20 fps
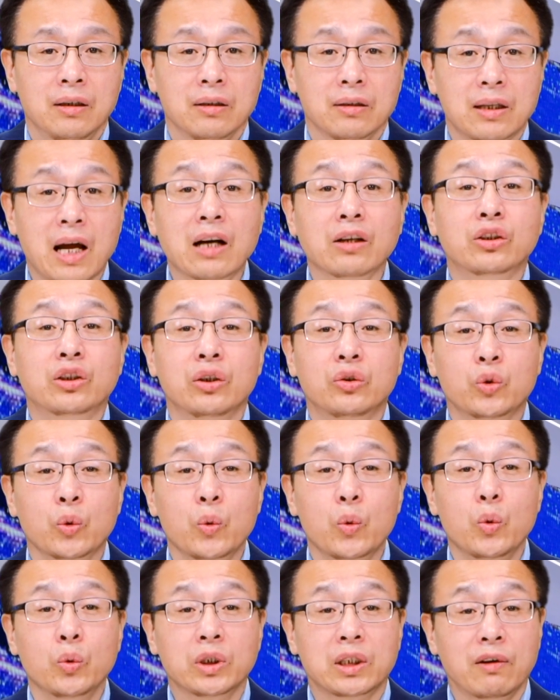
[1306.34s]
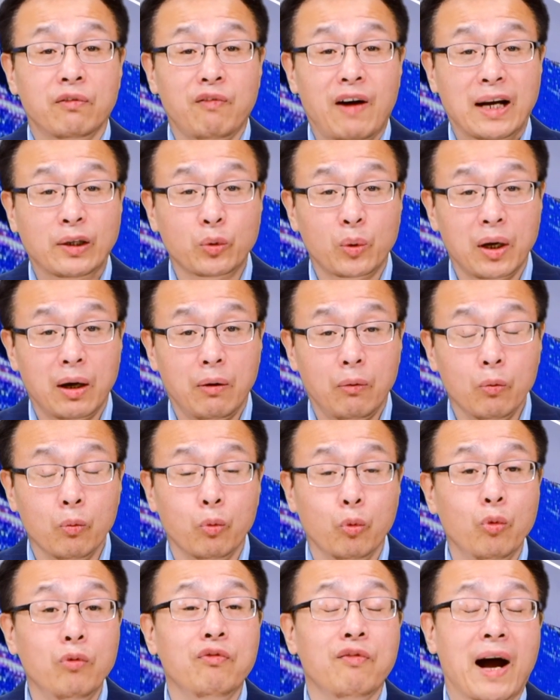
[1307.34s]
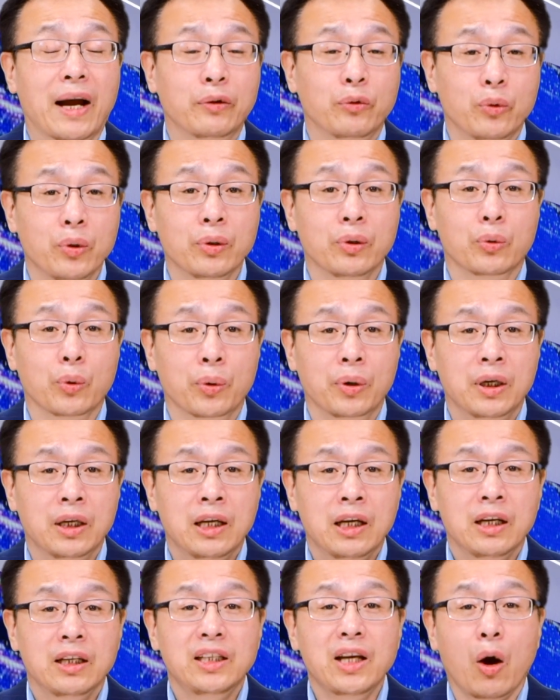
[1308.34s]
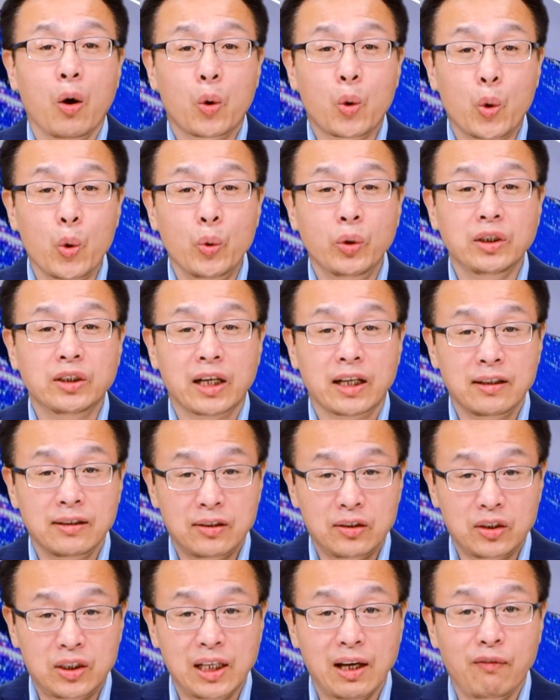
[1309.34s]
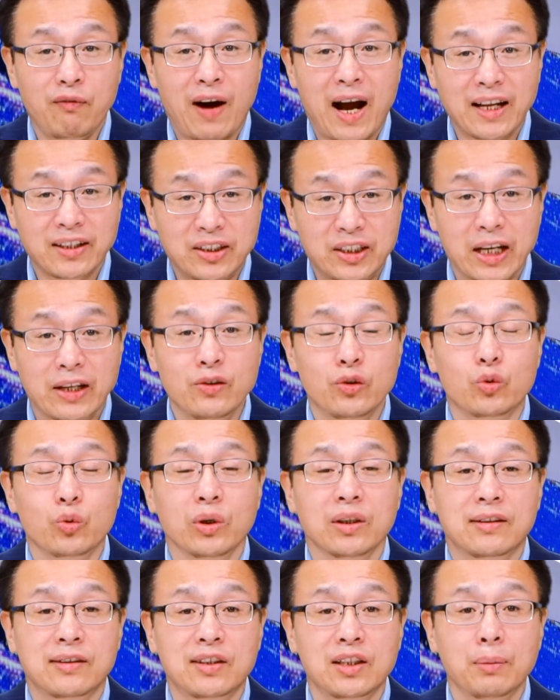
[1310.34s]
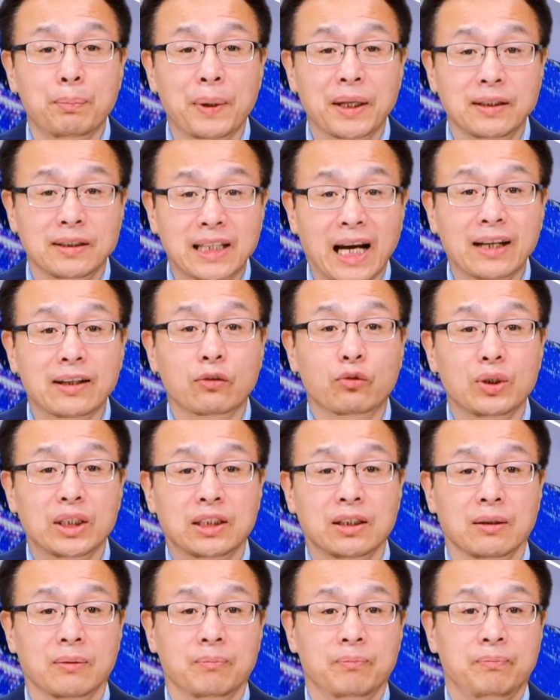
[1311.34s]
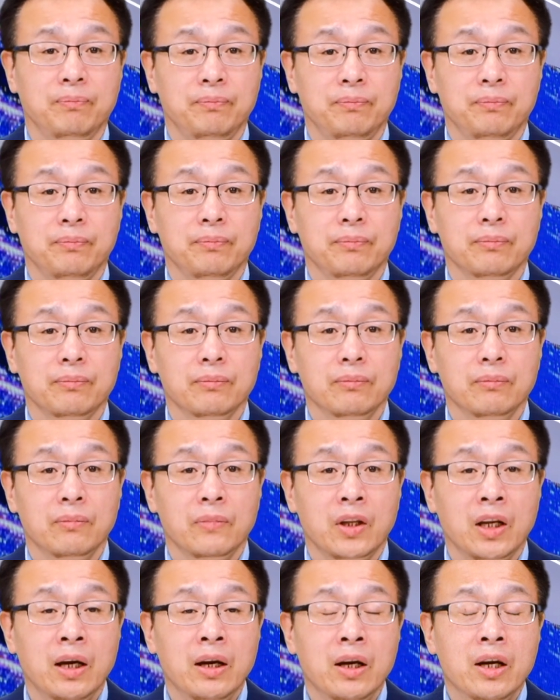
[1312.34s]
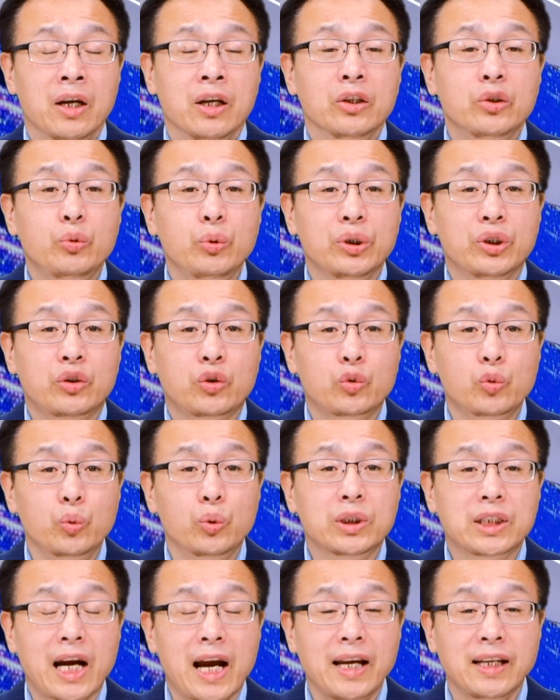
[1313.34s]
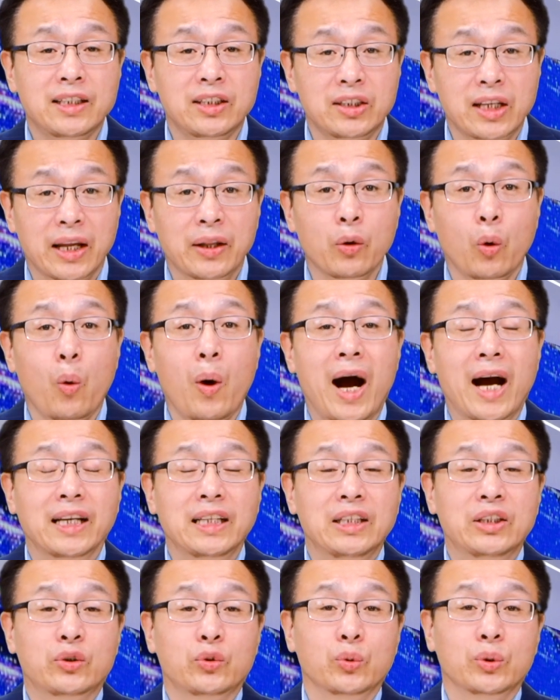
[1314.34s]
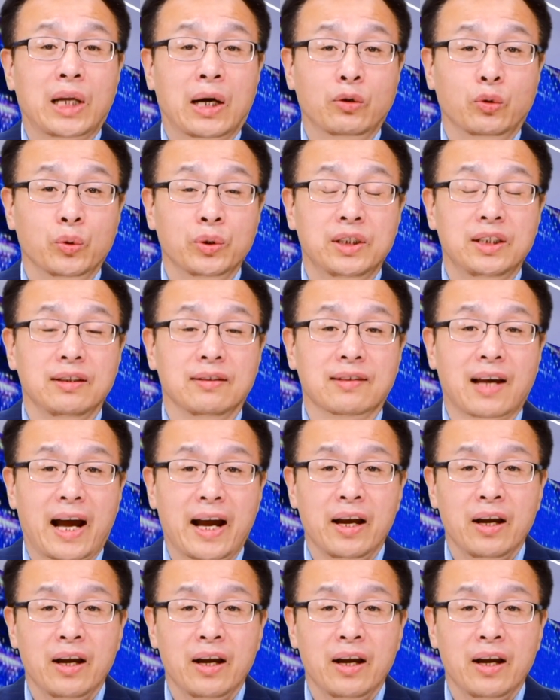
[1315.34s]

当时中共是发动了五反运动，要工人揭发检举资本家的罪行。据《书斋闲话》一书当中记载，